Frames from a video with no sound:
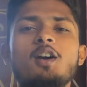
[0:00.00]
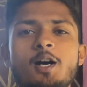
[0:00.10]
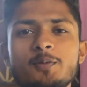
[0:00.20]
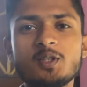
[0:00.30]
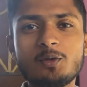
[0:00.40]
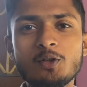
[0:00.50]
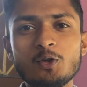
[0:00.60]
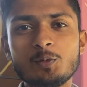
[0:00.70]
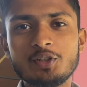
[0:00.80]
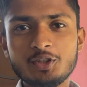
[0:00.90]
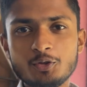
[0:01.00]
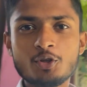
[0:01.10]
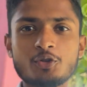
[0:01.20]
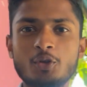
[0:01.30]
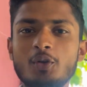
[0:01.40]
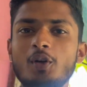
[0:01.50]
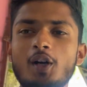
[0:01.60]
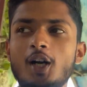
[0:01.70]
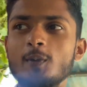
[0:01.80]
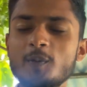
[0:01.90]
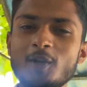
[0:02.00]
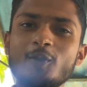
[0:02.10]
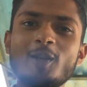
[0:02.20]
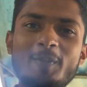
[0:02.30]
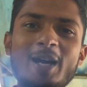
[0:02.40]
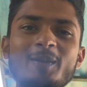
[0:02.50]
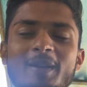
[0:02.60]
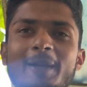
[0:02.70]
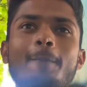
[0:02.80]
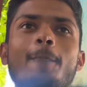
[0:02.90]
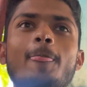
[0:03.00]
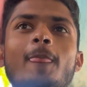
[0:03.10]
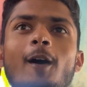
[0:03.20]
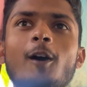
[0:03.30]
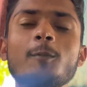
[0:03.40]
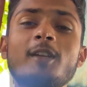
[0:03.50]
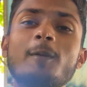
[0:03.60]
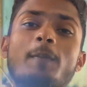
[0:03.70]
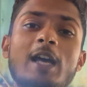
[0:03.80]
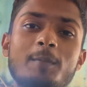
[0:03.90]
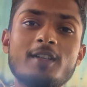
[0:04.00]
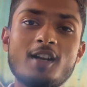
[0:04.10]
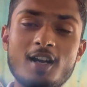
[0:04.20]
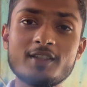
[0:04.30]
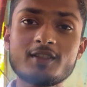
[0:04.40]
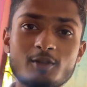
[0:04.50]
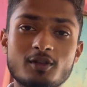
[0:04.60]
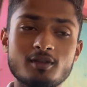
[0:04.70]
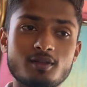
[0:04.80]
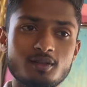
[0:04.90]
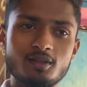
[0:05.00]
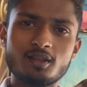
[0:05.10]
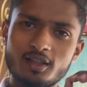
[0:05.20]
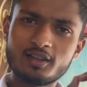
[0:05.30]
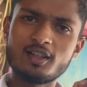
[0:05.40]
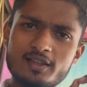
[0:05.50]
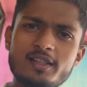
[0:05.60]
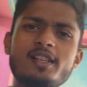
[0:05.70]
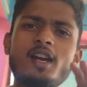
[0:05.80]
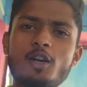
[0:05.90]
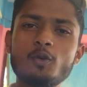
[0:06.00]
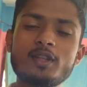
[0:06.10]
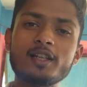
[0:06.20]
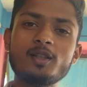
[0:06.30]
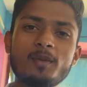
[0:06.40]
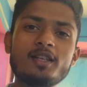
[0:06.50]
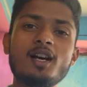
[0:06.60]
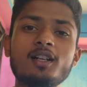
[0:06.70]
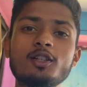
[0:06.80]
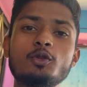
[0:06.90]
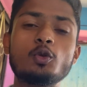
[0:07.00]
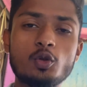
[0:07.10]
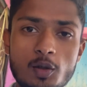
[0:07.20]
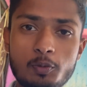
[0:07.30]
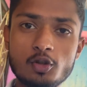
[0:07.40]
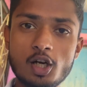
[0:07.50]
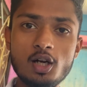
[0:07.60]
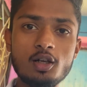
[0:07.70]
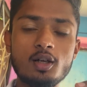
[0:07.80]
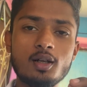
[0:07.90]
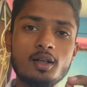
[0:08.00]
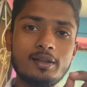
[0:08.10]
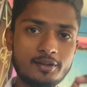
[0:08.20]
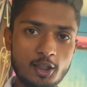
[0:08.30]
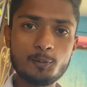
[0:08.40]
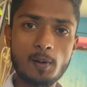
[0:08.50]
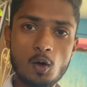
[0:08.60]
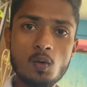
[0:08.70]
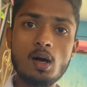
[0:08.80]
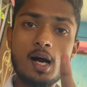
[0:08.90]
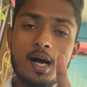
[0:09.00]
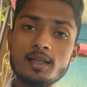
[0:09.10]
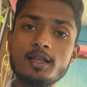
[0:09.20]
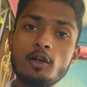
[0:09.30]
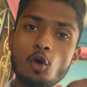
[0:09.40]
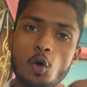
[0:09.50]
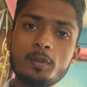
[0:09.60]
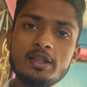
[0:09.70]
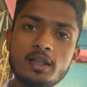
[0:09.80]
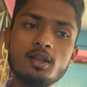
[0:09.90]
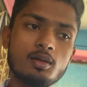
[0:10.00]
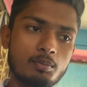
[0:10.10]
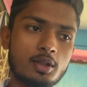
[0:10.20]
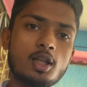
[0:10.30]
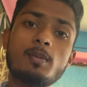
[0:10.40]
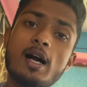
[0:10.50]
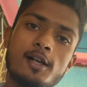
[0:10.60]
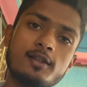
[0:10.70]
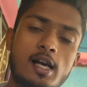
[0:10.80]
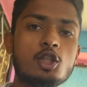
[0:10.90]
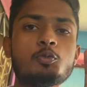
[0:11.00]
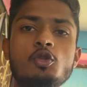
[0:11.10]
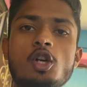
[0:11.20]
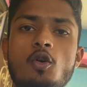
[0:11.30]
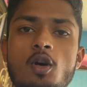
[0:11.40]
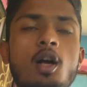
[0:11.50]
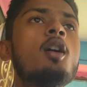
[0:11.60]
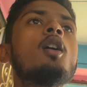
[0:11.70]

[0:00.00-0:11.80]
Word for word: आप सभी को गुड मॉर्निंग दोस्तों अभी मैं हूँ नेपाल में और मैं नेपाल में खास करके इसलिए आया हूँ ताकि मैं यहाँ का दुर्गा पूजा देख पाऊँ आज है नौवीं दिन मतलब आज लास्ट पूजा होगा